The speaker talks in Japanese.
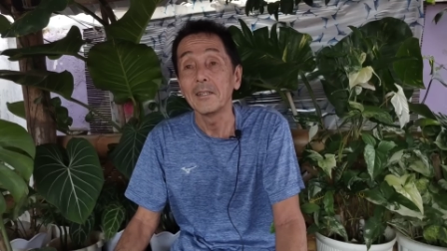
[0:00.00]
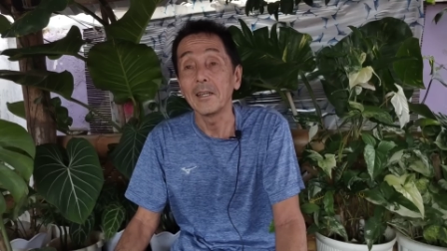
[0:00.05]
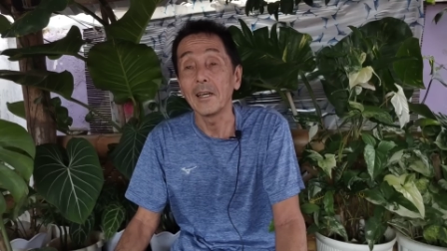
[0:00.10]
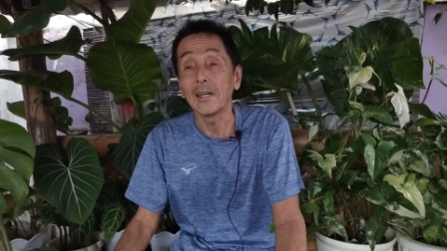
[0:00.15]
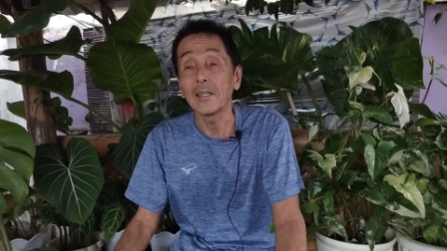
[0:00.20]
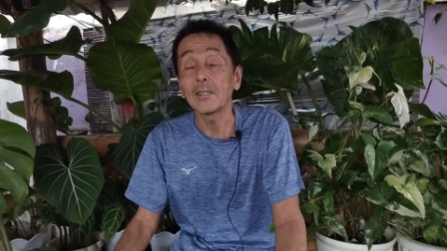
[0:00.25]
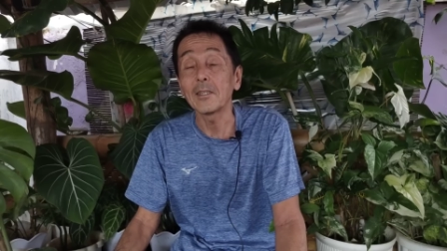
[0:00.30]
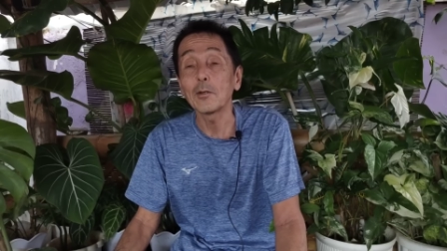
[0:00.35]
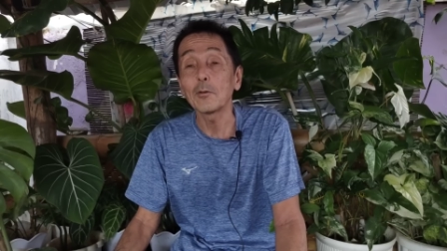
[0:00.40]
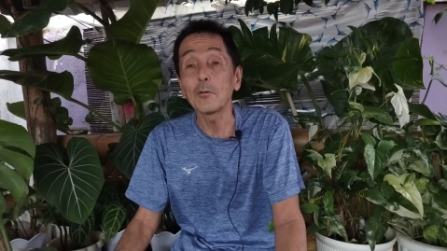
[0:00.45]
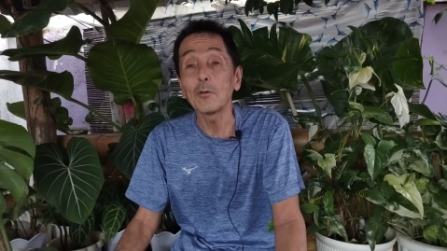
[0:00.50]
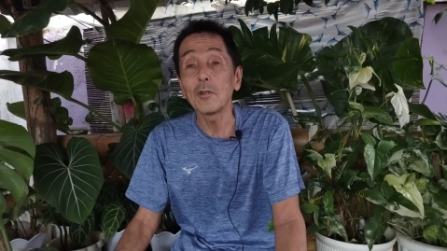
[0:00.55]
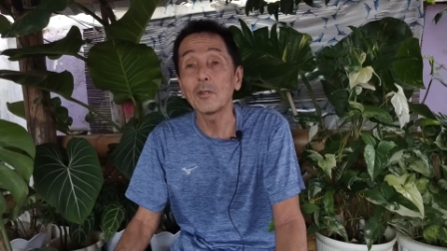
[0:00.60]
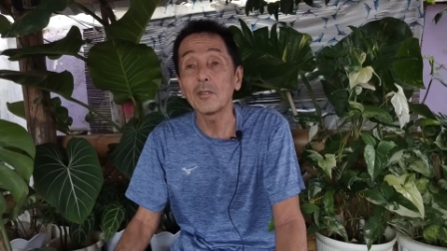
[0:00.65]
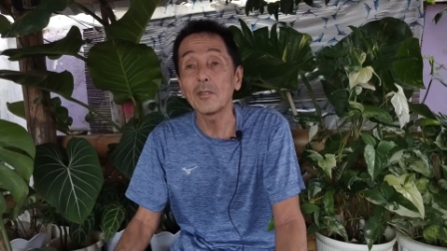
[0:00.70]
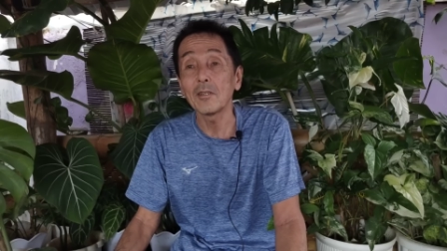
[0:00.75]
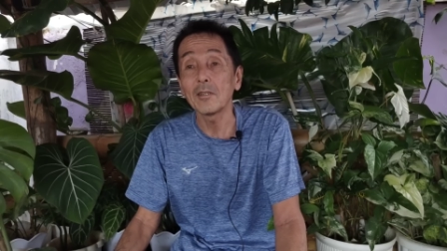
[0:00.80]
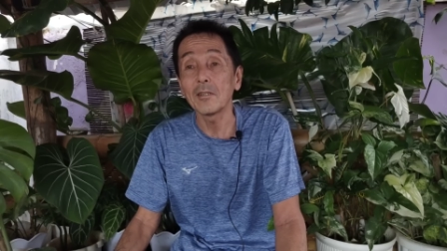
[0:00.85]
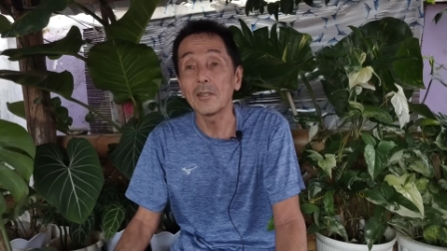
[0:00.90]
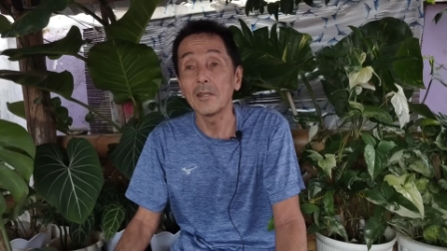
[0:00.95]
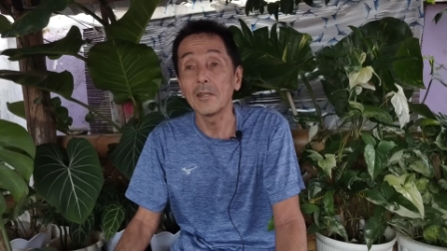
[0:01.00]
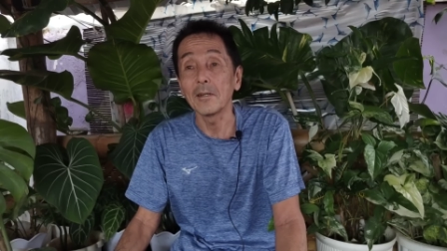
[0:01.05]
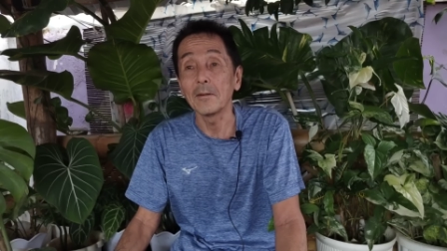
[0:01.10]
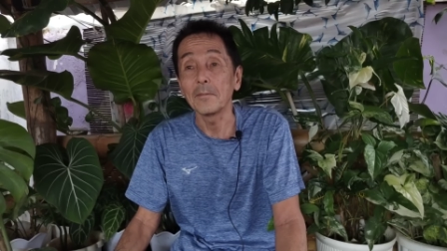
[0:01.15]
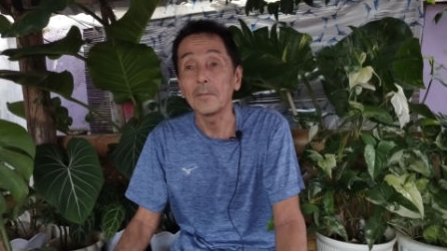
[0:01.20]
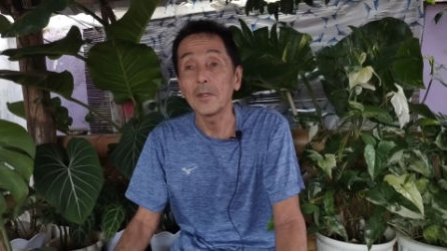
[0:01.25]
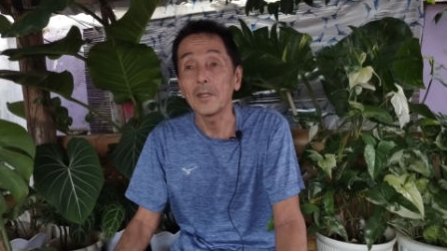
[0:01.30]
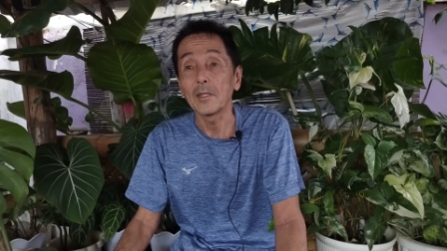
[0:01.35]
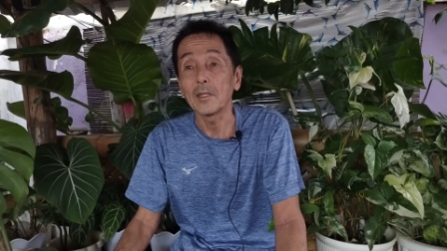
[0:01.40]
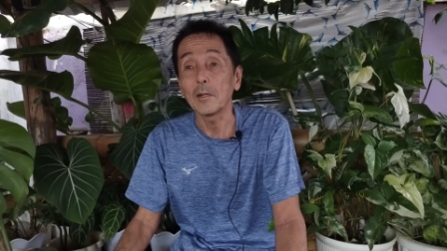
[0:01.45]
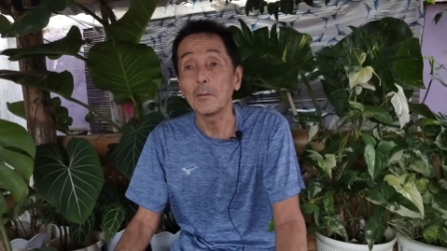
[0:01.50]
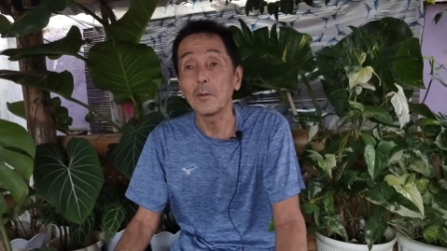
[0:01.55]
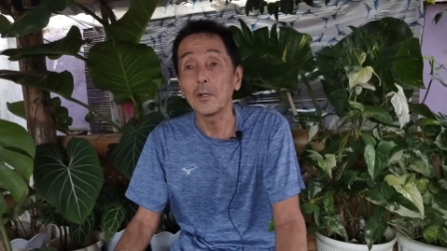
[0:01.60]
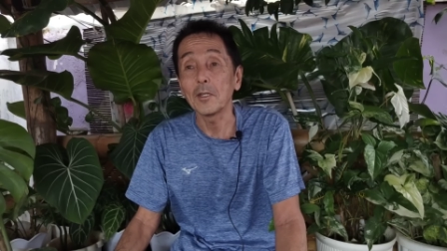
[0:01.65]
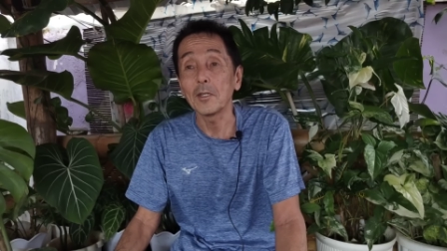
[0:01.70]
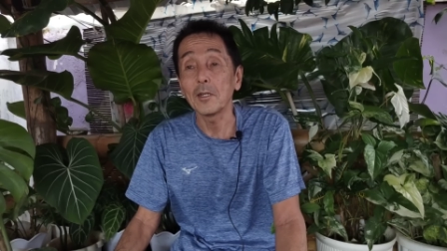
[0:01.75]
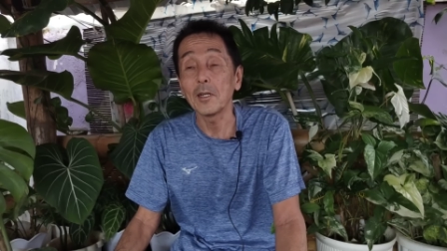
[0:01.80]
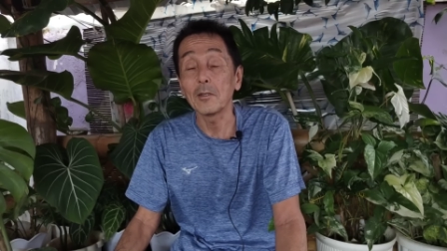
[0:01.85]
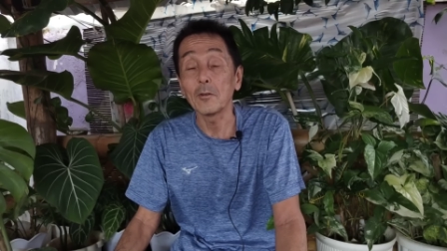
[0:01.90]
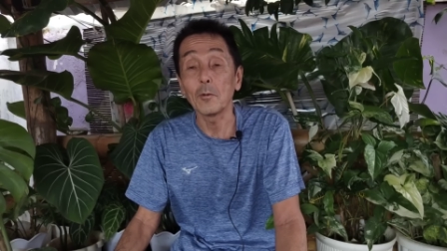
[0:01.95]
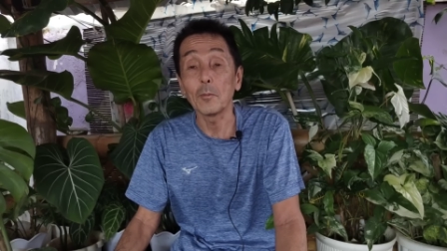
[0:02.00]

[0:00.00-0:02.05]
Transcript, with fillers: でやってくれてて、で、たまにね、